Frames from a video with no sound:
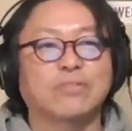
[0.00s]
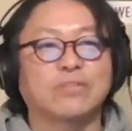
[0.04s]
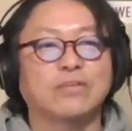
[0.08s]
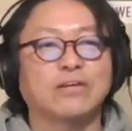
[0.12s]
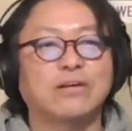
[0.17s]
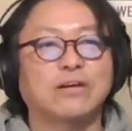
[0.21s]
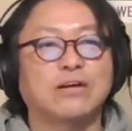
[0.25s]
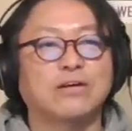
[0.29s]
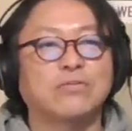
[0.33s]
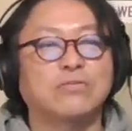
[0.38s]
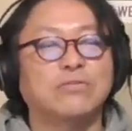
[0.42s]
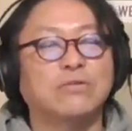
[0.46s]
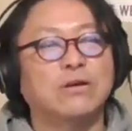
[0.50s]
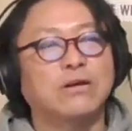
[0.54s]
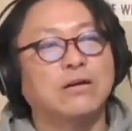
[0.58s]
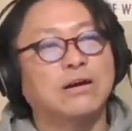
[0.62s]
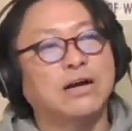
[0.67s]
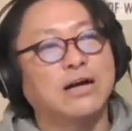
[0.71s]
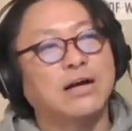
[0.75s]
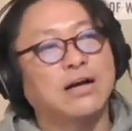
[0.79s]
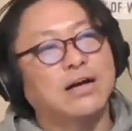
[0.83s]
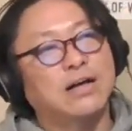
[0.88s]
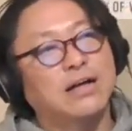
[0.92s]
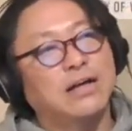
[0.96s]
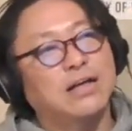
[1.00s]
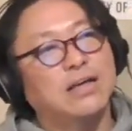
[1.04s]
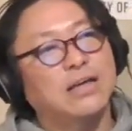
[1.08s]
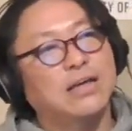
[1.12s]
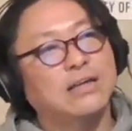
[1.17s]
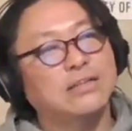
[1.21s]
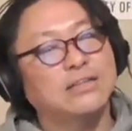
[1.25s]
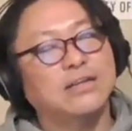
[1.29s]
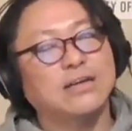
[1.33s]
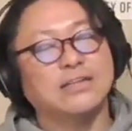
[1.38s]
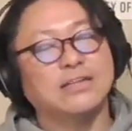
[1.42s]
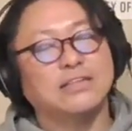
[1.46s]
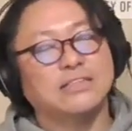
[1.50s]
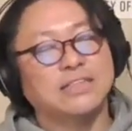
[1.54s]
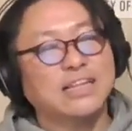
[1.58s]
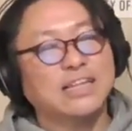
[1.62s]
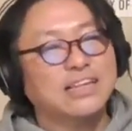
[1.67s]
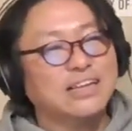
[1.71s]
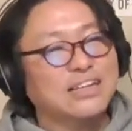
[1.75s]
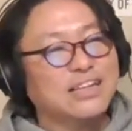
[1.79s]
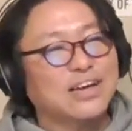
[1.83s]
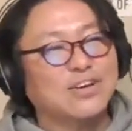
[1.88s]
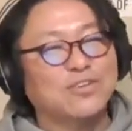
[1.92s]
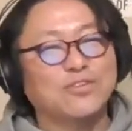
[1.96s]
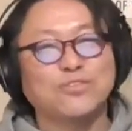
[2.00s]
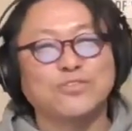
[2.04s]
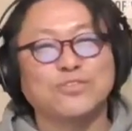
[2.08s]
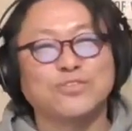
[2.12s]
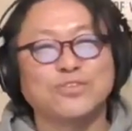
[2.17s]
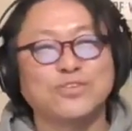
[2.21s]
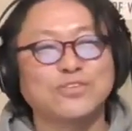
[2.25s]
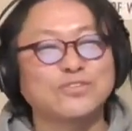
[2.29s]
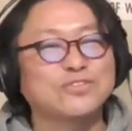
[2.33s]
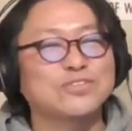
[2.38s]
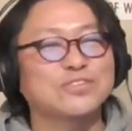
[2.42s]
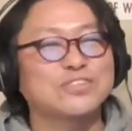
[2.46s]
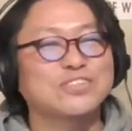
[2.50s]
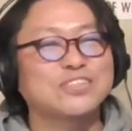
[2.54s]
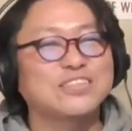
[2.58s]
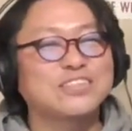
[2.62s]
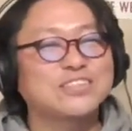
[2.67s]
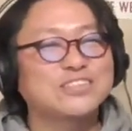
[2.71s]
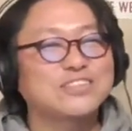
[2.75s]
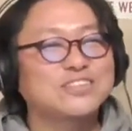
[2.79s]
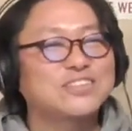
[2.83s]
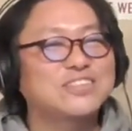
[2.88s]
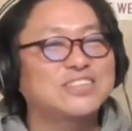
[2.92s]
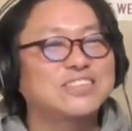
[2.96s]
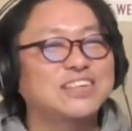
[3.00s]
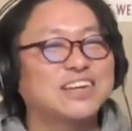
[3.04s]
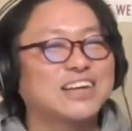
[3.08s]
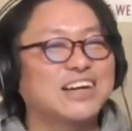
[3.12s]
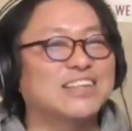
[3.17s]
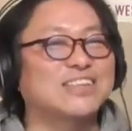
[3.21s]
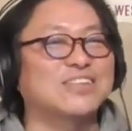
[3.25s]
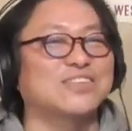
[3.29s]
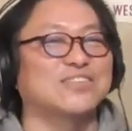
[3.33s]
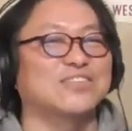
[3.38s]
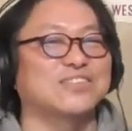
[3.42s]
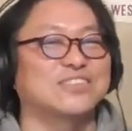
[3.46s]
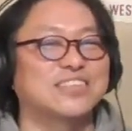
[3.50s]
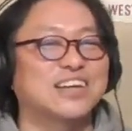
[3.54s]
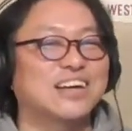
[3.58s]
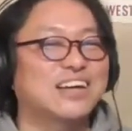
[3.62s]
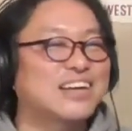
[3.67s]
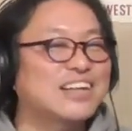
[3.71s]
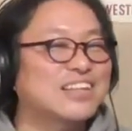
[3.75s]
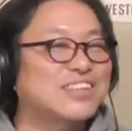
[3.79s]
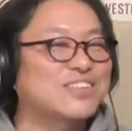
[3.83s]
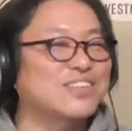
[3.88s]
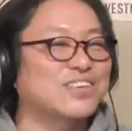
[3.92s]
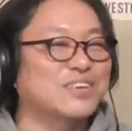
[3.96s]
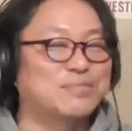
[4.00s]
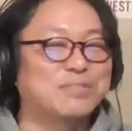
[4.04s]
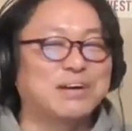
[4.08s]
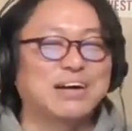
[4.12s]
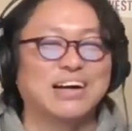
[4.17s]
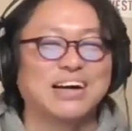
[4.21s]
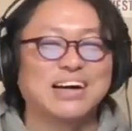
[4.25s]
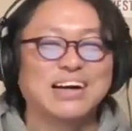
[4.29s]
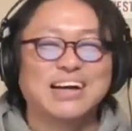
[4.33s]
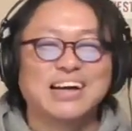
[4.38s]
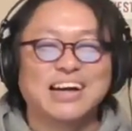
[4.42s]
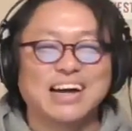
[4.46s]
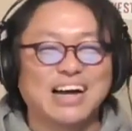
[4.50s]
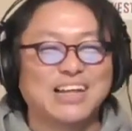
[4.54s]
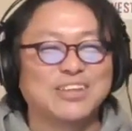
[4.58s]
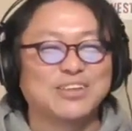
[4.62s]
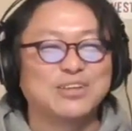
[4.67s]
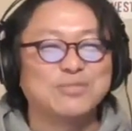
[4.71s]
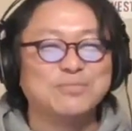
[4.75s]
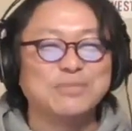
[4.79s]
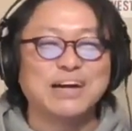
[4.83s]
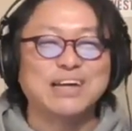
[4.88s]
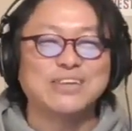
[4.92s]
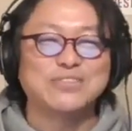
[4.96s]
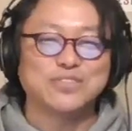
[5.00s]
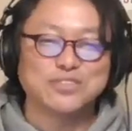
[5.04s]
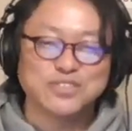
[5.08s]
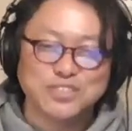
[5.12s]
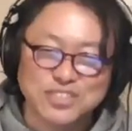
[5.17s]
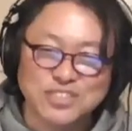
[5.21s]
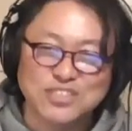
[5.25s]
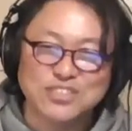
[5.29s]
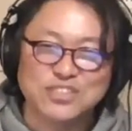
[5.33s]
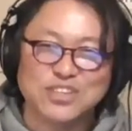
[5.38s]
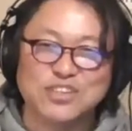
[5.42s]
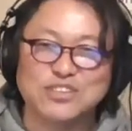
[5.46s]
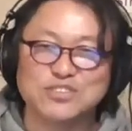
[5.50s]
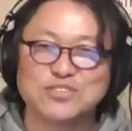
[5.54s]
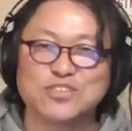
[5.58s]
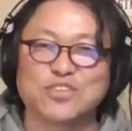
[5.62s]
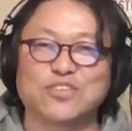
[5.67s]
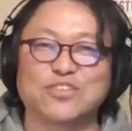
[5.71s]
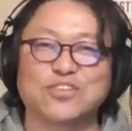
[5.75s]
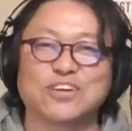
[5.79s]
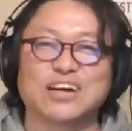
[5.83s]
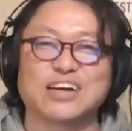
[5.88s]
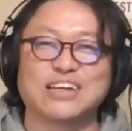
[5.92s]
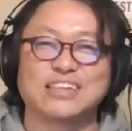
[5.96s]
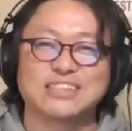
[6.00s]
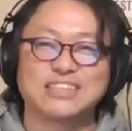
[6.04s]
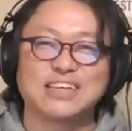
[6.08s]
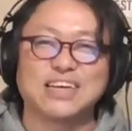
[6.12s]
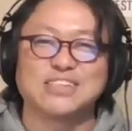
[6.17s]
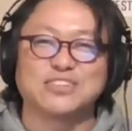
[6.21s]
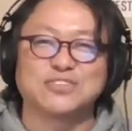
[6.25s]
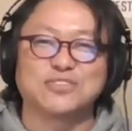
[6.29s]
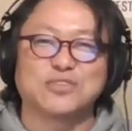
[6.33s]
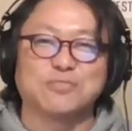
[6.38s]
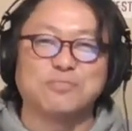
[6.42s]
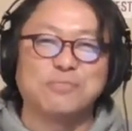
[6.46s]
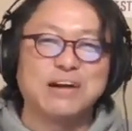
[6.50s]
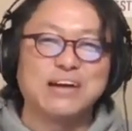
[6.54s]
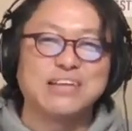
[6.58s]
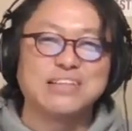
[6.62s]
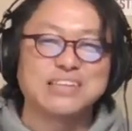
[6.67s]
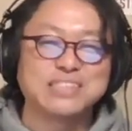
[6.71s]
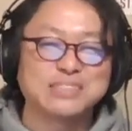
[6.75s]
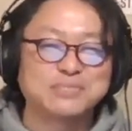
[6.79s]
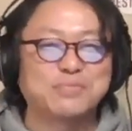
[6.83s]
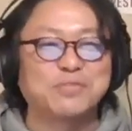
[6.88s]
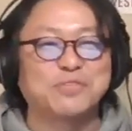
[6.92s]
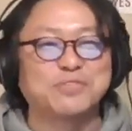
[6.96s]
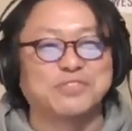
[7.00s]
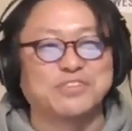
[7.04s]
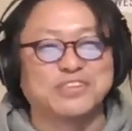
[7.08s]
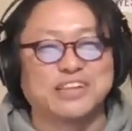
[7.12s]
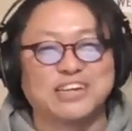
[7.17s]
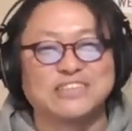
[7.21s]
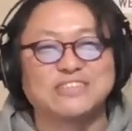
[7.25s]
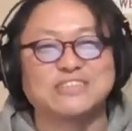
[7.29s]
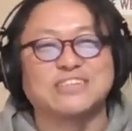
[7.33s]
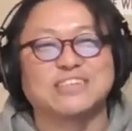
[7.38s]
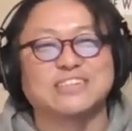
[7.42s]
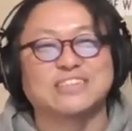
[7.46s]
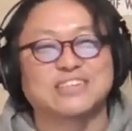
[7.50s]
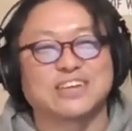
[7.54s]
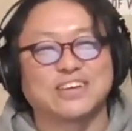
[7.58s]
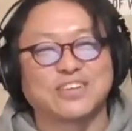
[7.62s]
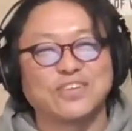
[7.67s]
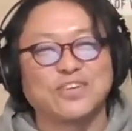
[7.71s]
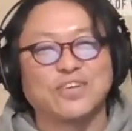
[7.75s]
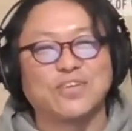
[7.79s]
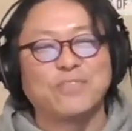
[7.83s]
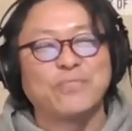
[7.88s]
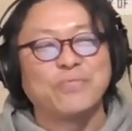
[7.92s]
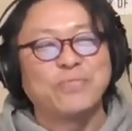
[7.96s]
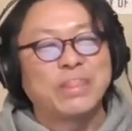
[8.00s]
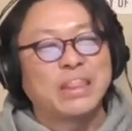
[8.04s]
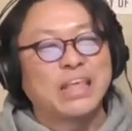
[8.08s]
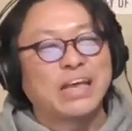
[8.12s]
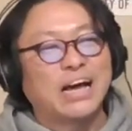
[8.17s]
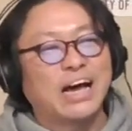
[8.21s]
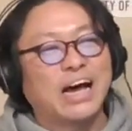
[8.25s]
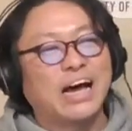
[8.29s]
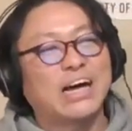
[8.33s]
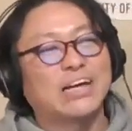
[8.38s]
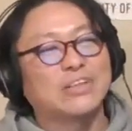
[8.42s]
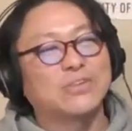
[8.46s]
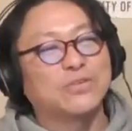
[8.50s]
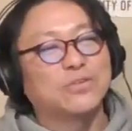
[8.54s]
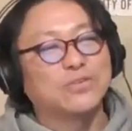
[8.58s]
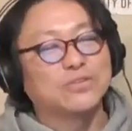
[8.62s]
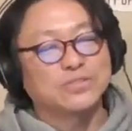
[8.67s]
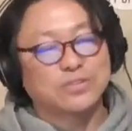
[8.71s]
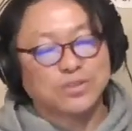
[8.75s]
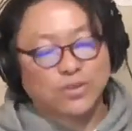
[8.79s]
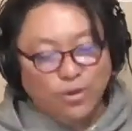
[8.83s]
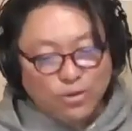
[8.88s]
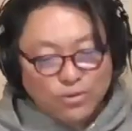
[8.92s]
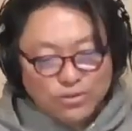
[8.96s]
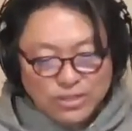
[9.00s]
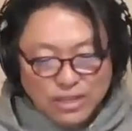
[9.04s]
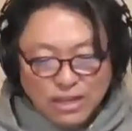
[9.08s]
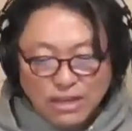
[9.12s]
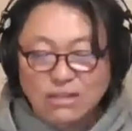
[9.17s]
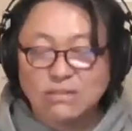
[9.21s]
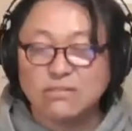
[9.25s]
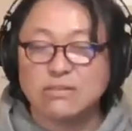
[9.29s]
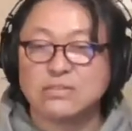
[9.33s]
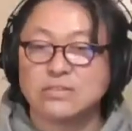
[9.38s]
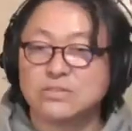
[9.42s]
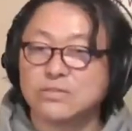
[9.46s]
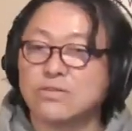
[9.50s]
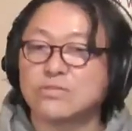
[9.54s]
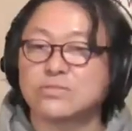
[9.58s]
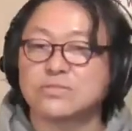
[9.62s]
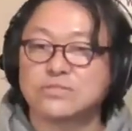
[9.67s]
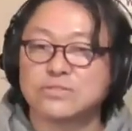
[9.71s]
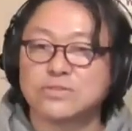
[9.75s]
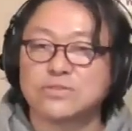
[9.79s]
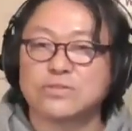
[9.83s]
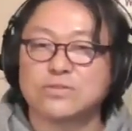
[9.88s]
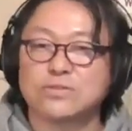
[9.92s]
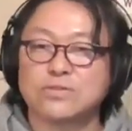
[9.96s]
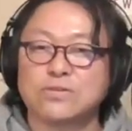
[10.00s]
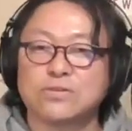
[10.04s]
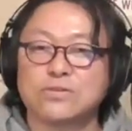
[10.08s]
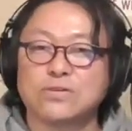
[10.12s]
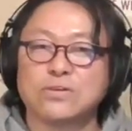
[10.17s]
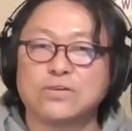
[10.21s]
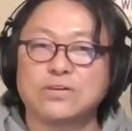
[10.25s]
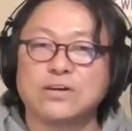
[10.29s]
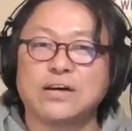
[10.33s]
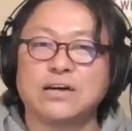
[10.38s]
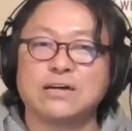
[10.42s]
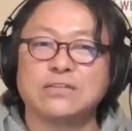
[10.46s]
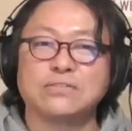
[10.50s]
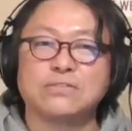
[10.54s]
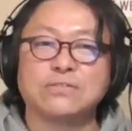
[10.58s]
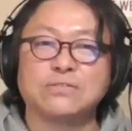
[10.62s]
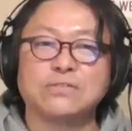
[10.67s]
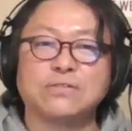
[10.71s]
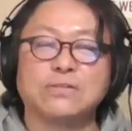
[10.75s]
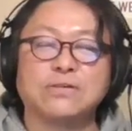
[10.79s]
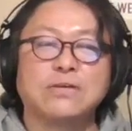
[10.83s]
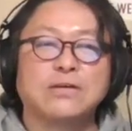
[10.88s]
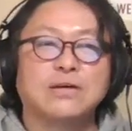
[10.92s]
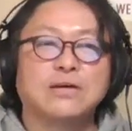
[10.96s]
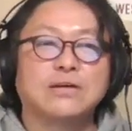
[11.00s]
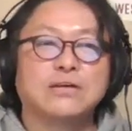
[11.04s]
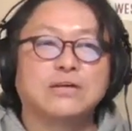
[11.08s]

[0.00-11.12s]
いだからこれがでただねこの曲のシングルジャケットのジャケットがまああの今一つっていうところがあってちょっとマイナスポイントになるんですけどあの曲的にはすごくそのあの、